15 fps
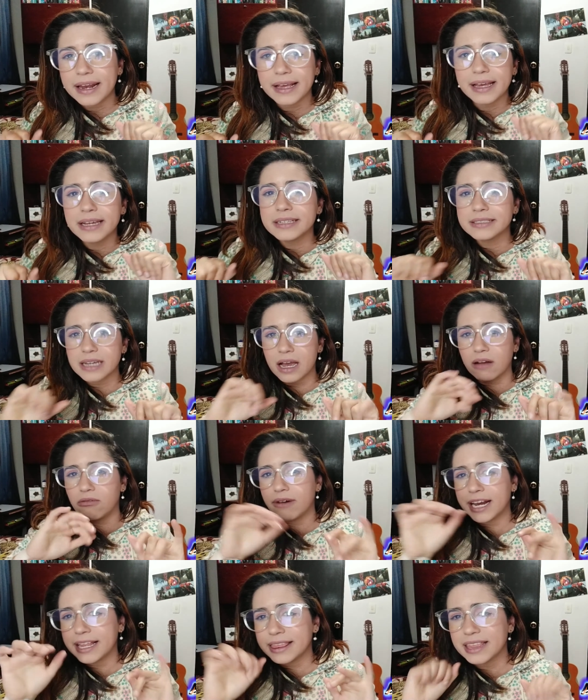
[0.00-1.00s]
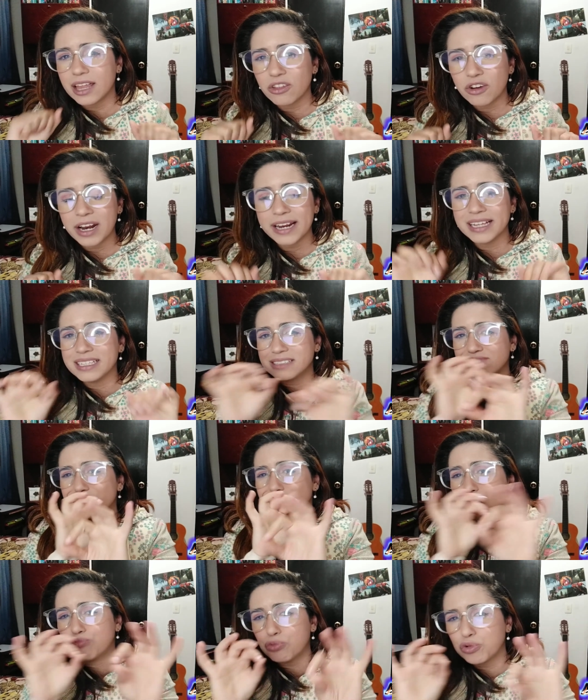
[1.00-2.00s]
dólares a 40
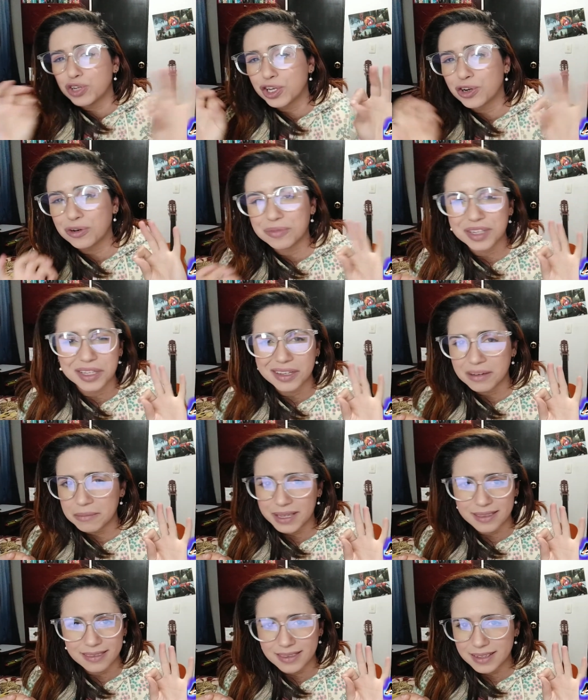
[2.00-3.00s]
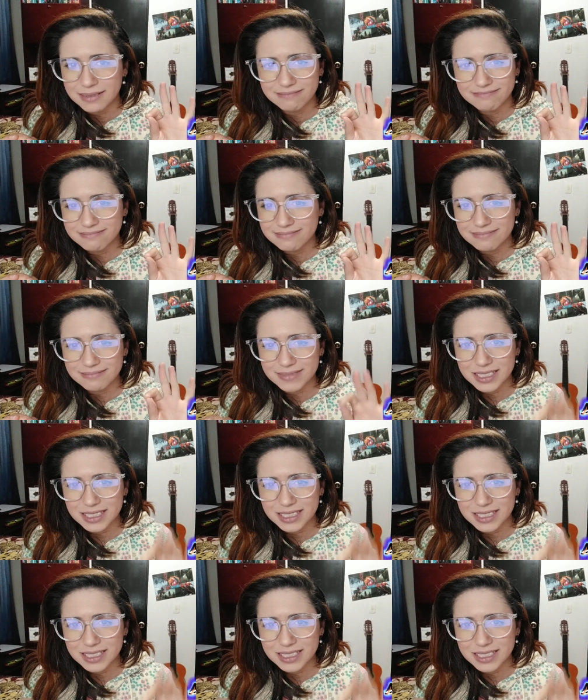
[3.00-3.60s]
dólares muy comedidamente.